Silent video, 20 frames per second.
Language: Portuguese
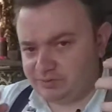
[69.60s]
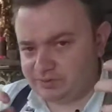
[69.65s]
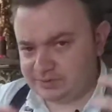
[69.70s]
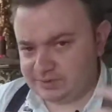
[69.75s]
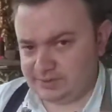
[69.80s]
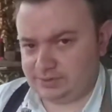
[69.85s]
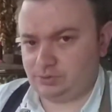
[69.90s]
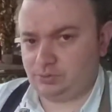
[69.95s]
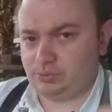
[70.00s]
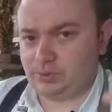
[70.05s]

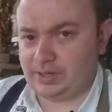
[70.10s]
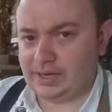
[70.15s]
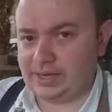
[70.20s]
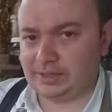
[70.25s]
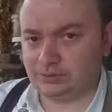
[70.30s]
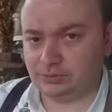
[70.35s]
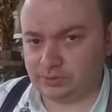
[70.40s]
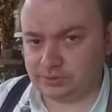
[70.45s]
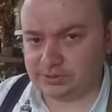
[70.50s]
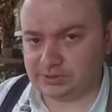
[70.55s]
ser
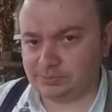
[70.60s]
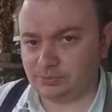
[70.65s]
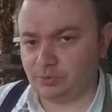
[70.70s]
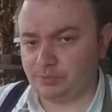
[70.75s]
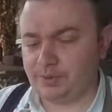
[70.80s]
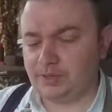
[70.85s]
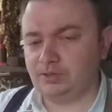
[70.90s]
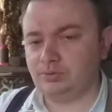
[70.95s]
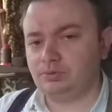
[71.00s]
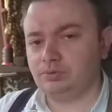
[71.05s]
tocado nesse
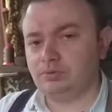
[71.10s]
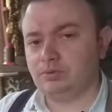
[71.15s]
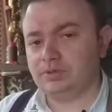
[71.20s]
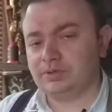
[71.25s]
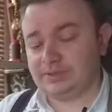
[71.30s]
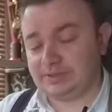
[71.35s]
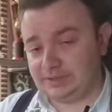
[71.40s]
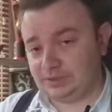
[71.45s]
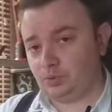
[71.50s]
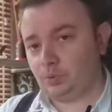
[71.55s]
momento,
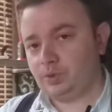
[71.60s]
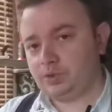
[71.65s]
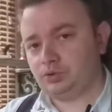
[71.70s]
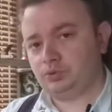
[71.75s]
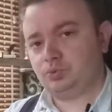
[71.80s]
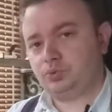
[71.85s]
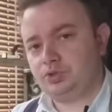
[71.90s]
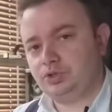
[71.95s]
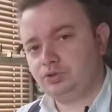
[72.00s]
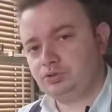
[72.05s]

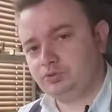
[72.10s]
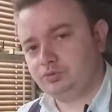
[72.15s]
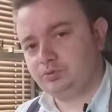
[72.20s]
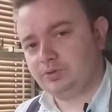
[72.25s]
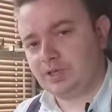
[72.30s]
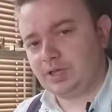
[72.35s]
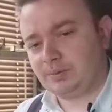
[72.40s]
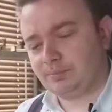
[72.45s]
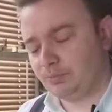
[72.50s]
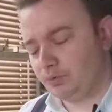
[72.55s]
enquanto isso,
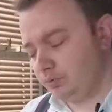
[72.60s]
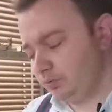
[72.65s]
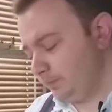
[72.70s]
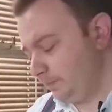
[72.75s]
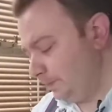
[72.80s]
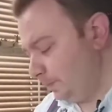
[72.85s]
tá bom?